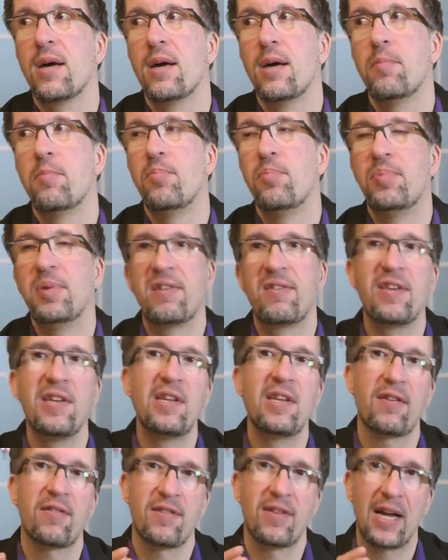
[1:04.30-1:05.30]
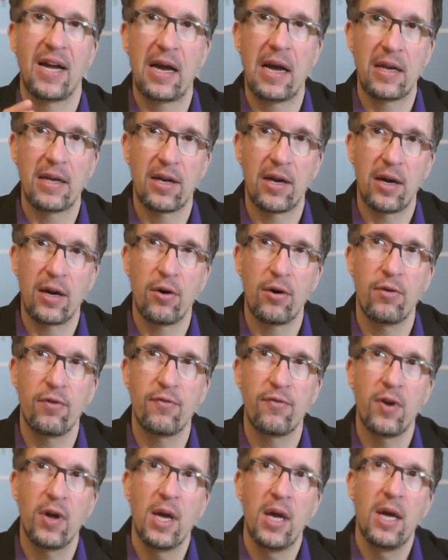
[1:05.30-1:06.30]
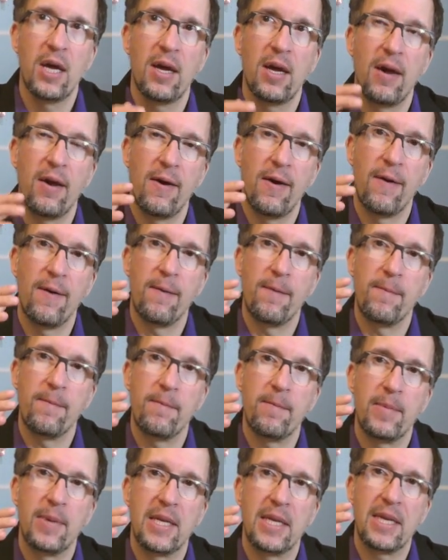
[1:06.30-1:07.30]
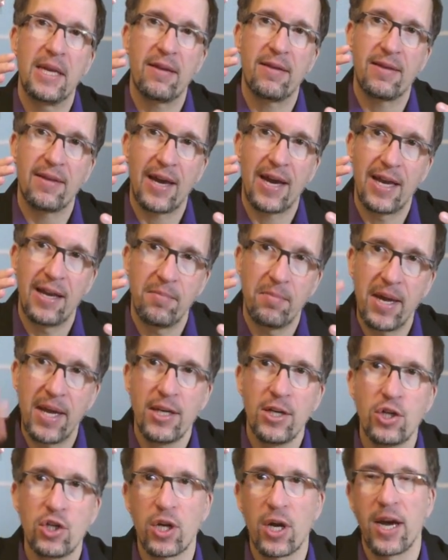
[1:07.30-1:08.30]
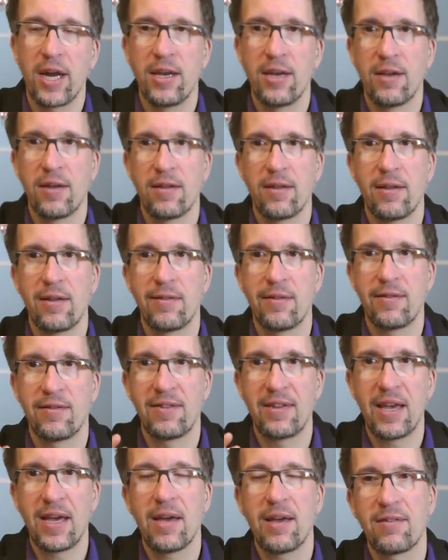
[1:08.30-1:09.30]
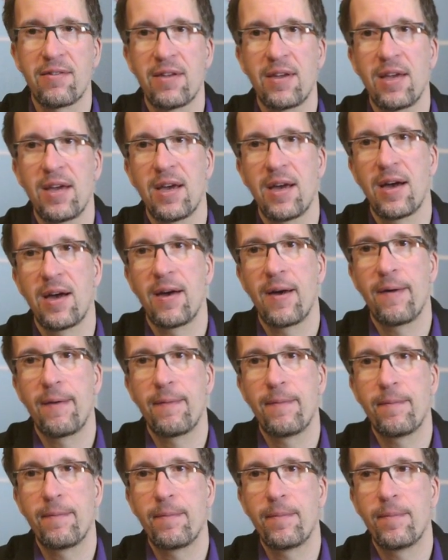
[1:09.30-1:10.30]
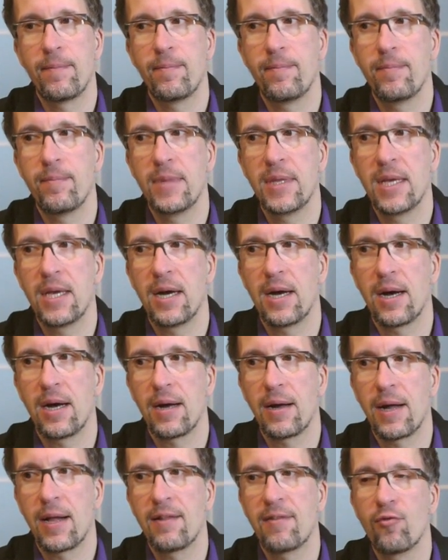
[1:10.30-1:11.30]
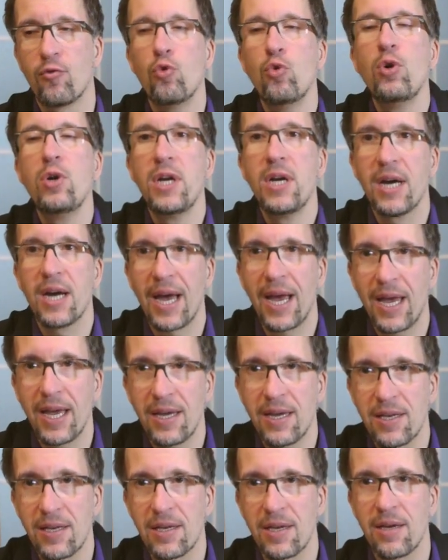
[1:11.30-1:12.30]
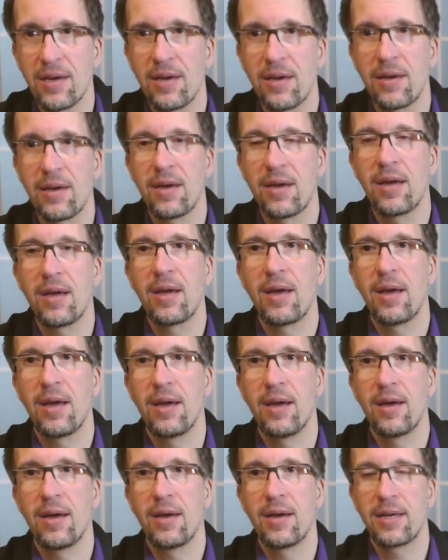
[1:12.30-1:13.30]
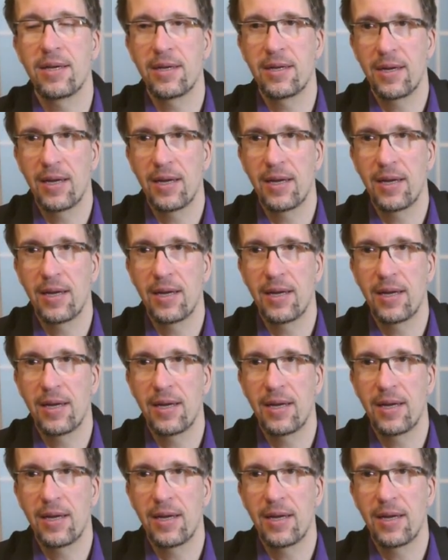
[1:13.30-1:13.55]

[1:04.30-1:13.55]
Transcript: äh, bezieht das darauf, ähm, dass ein Mensch eine sehr, sehr ja, als ungerechte äh, äh,